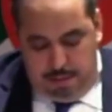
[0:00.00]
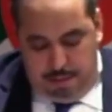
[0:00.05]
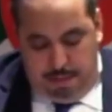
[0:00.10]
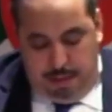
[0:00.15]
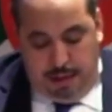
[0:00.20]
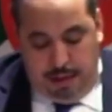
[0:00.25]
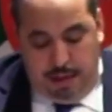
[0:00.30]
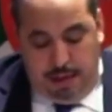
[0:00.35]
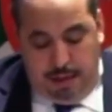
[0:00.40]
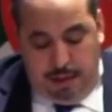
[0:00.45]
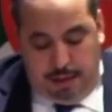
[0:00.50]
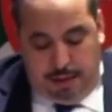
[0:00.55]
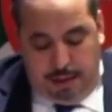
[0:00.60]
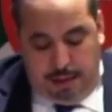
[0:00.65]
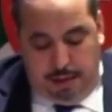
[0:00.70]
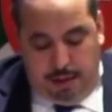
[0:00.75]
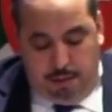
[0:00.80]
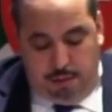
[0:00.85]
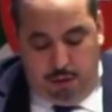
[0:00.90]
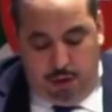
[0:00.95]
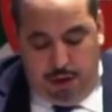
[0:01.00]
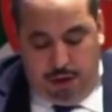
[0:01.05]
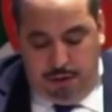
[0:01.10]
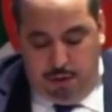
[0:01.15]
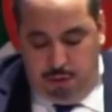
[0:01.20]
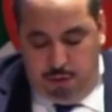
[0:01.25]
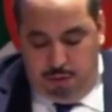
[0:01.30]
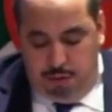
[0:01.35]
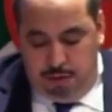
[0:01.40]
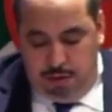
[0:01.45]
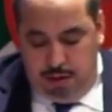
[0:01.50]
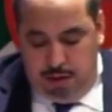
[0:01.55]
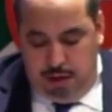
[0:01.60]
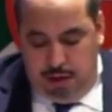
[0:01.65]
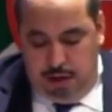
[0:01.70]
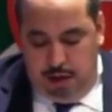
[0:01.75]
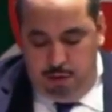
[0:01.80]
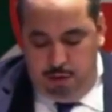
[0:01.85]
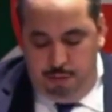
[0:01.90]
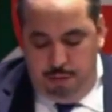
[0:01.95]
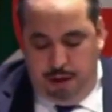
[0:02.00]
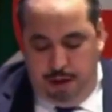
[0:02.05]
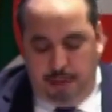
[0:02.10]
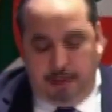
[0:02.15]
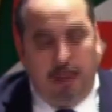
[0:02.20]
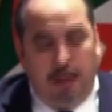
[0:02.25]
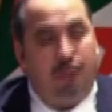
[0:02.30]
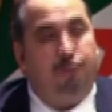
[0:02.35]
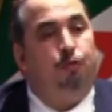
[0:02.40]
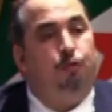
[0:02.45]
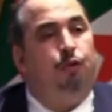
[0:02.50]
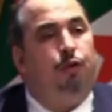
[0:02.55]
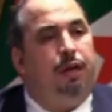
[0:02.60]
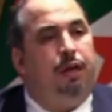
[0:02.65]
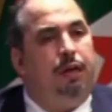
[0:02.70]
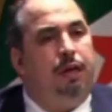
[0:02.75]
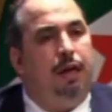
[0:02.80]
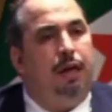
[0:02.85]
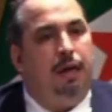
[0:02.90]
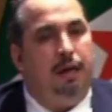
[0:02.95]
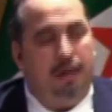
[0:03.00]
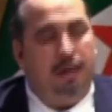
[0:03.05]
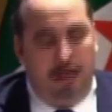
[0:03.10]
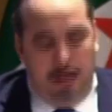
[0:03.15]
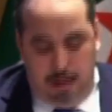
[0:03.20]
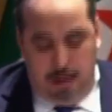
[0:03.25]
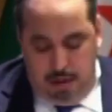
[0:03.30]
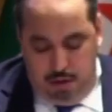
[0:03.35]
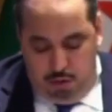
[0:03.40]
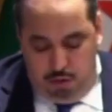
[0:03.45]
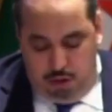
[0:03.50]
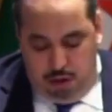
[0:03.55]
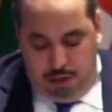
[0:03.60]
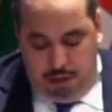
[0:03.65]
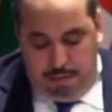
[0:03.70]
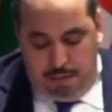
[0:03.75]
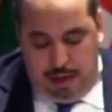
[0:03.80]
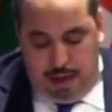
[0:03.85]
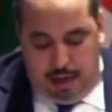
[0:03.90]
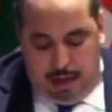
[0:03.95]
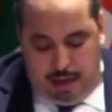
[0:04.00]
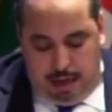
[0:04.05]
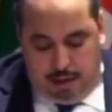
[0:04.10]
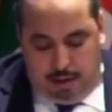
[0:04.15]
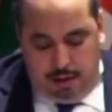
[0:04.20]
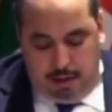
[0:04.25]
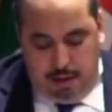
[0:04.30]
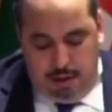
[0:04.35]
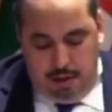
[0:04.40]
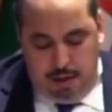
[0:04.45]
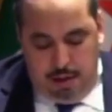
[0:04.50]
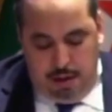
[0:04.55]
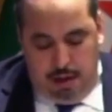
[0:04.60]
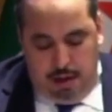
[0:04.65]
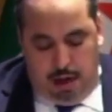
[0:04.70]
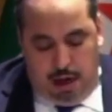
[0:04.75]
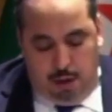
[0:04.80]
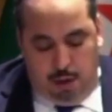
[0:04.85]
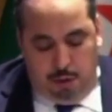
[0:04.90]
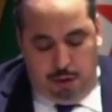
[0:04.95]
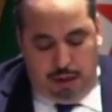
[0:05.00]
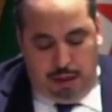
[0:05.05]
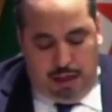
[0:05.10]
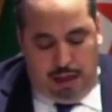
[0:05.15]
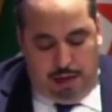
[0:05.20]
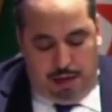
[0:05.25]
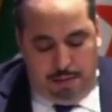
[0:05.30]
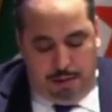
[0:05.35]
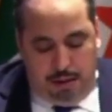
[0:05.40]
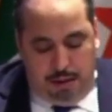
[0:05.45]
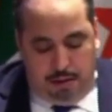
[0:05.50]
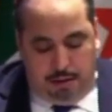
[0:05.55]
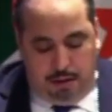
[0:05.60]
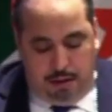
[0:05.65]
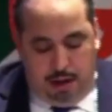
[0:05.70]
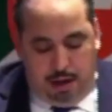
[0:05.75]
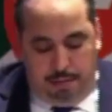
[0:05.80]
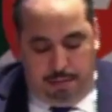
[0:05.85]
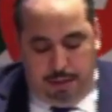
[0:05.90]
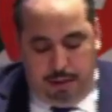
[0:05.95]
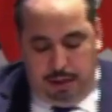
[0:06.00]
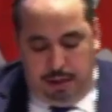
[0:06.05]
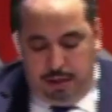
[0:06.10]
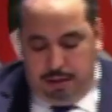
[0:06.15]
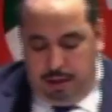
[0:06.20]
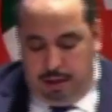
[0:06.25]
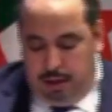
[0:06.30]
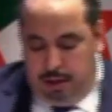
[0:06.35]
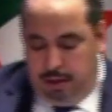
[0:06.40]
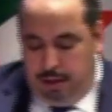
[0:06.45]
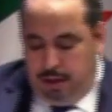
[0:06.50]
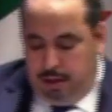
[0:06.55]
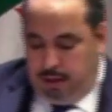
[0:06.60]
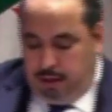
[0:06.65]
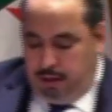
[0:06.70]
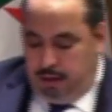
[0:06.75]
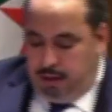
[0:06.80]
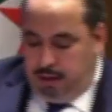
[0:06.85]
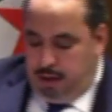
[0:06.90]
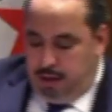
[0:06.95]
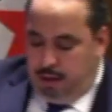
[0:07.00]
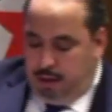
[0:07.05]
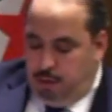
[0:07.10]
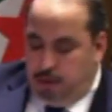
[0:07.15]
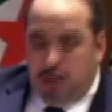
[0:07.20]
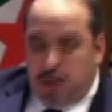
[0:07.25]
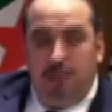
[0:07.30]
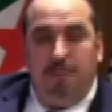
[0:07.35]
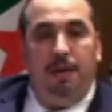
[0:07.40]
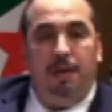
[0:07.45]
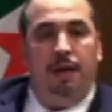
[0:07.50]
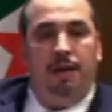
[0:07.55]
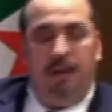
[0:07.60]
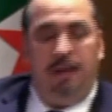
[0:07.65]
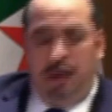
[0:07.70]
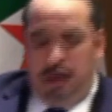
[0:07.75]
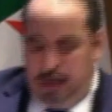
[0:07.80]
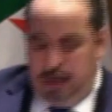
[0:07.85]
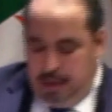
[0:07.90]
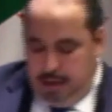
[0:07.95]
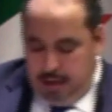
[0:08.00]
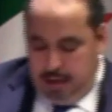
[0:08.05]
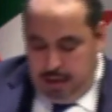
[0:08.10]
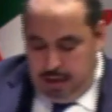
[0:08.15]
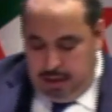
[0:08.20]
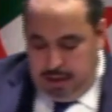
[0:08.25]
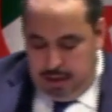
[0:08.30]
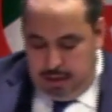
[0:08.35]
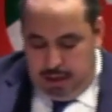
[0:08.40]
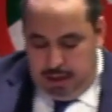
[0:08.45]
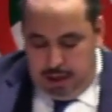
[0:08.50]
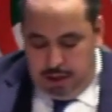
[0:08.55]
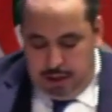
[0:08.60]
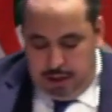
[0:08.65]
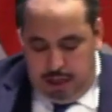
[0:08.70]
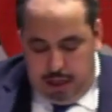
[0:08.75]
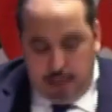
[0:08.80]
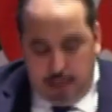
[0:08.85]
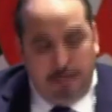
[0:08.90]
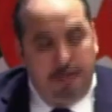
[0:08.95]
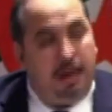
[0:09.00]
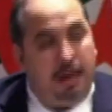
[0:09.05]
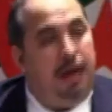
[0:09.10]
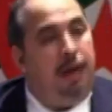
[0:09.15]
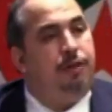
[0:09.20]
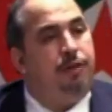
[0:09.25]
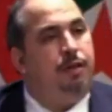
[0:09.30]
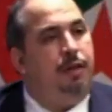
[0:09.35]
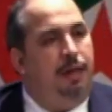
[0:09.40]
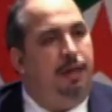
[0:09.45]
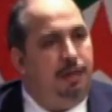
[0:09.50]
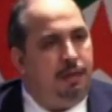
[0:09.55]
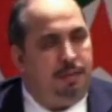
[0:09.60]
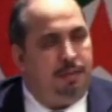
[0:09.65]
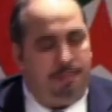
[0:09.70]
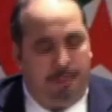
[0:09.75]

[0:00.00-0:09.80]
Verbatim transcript: بعد أن اعتاد المناظرون على ممارسات فوقية وإملاءات حولت العملية الانتخابية إلى ترقيات إدارية واجتماعية لأشخاص من خارج الحزب